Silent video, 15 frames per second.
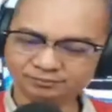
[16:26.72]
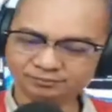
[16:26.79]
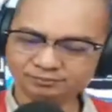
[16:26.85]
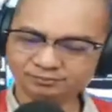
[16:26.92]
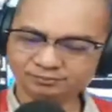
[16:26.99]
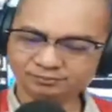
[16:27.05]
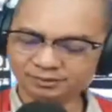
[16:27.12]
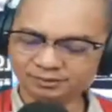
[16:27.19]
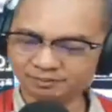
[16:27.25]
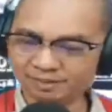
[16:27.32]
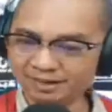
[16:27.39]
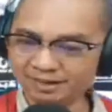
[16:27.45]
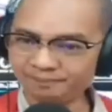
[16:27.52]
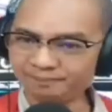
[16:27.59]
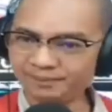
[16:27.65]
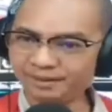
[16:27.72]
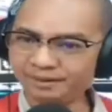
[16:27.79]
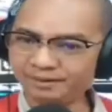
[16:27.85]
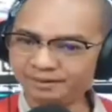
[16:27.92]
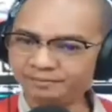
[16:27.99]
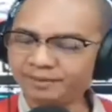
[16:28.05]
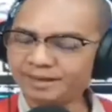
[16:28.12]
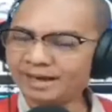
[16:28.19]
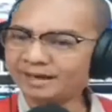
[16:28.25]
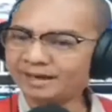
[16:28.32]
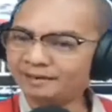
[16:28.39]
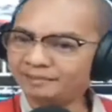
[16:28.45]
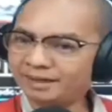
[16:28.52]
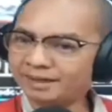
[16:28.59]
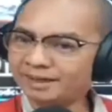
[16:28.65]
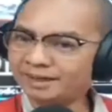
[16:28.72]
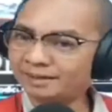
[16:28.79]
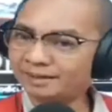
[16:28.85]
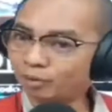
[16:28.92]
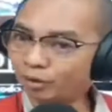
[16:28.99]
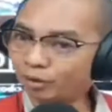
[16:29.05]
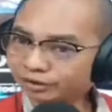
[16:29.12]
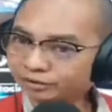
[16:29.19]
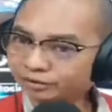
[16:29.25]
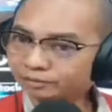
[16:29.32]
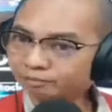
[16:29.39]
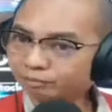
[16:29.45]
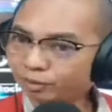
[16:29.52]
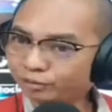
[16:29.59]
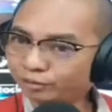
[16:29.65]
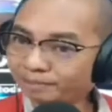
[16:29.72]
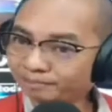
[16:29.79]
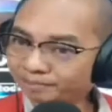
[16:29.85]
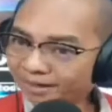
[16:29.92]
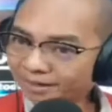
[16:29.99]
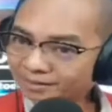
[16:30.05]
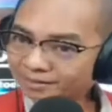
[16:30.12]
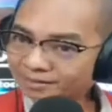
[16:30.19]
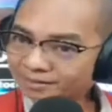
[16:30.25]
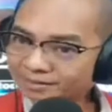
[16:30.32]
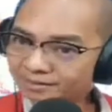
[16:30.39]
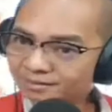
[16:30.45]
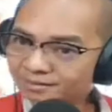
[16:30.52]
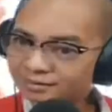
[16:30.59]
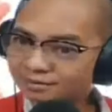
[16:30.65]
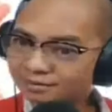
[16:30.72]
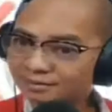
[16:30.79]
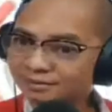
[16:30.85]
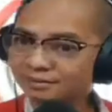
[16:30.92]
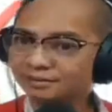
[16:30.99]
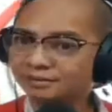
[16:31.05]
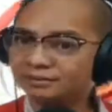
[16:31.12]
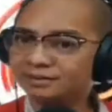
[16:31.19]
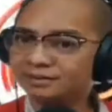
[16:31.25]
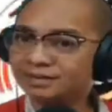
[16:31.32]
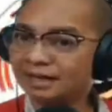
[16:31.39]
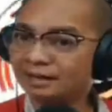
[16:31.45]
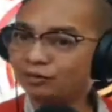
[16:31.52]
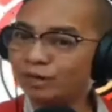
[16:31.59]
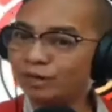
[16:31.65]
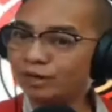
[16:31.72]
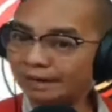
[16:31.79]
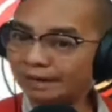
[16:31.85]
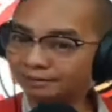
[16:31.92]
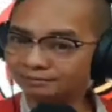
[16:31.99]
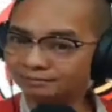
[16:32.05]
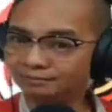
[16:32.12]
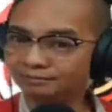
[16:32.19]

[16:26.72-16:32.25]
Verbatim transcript: di ba? may araman nga board, board members, sanggunian.